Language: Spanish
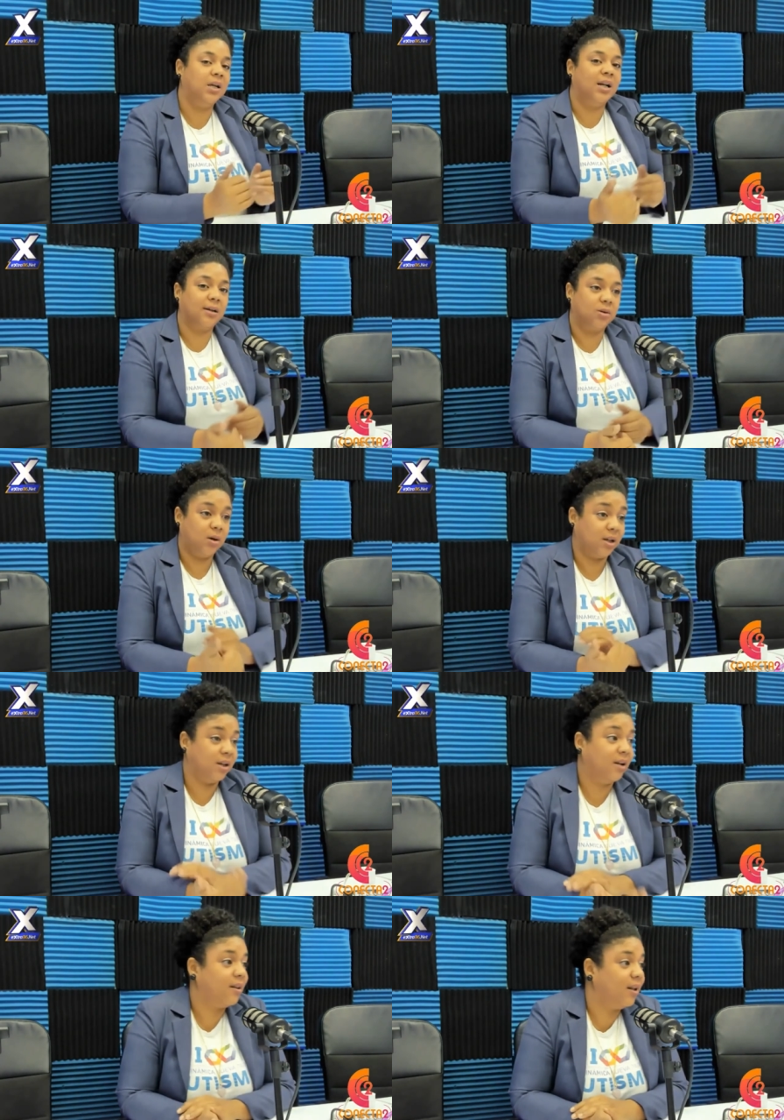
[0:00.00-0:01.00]
y el actual que
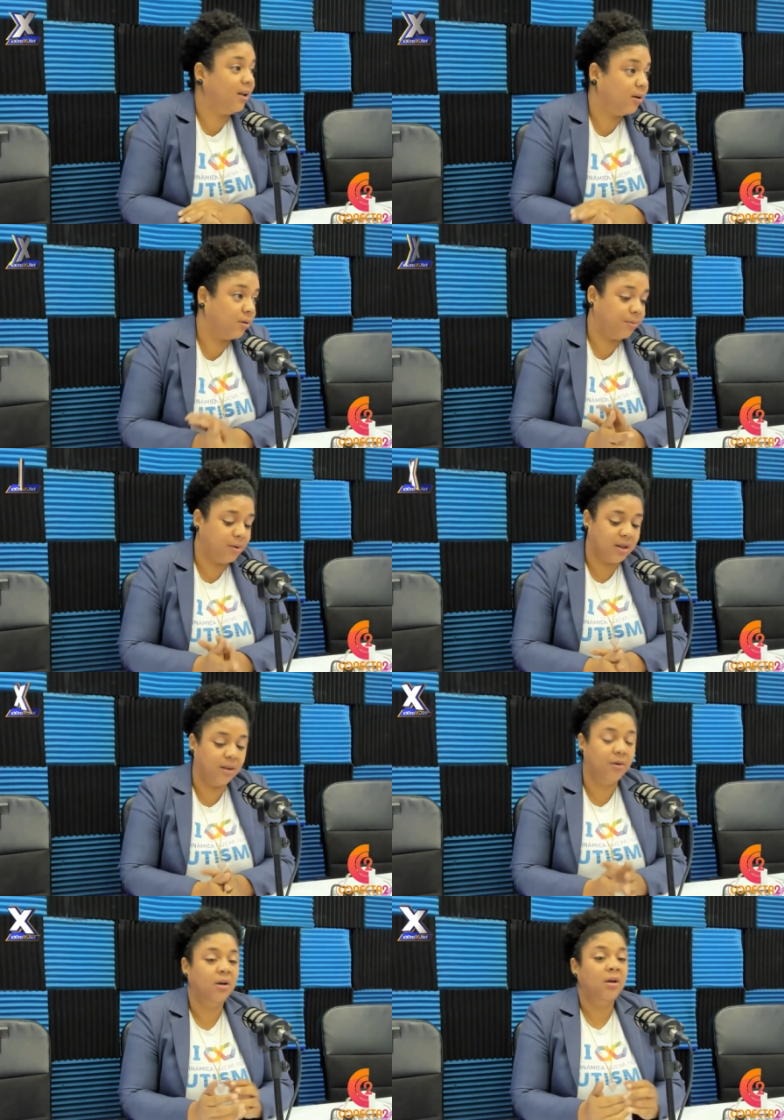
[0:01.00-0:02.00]
es el 5
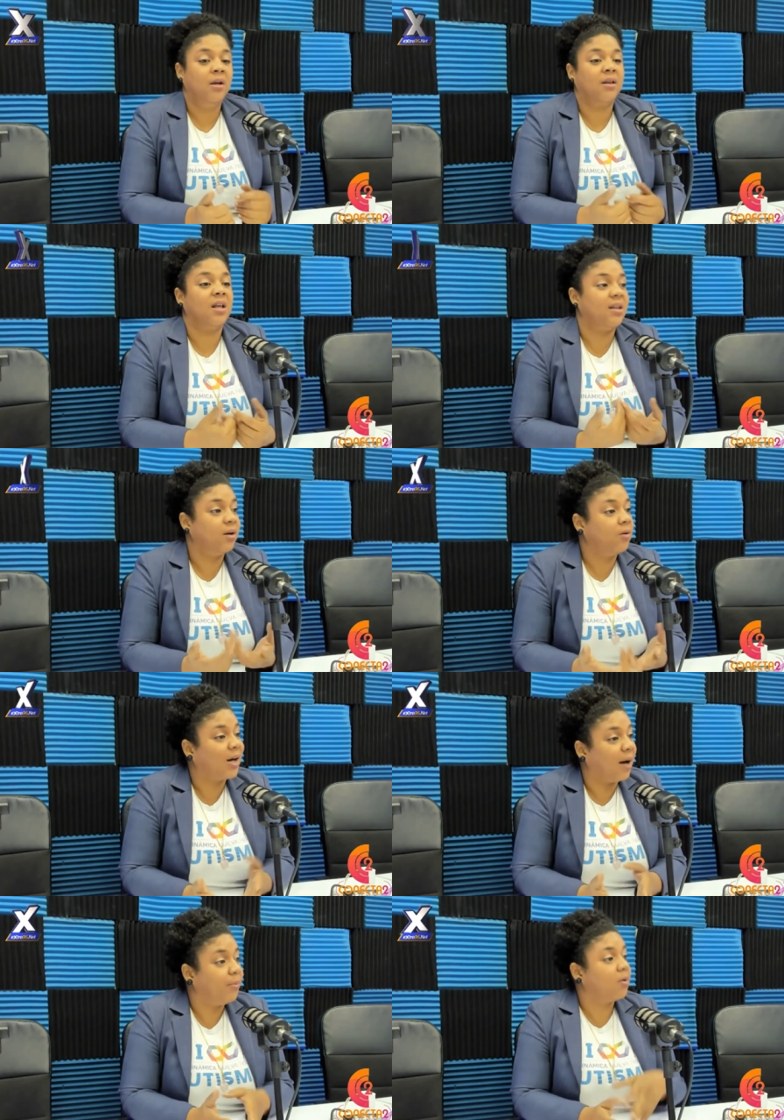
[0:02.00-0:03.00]
revisado, se hicieron
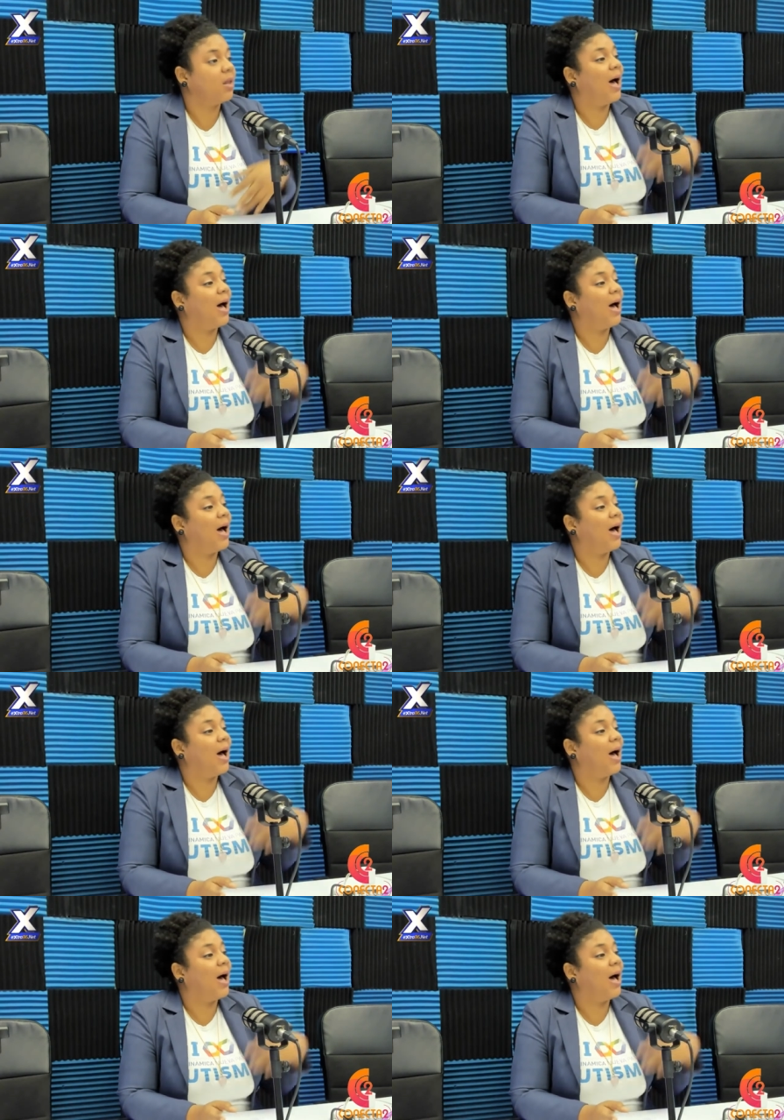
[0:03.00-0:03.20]
cambios.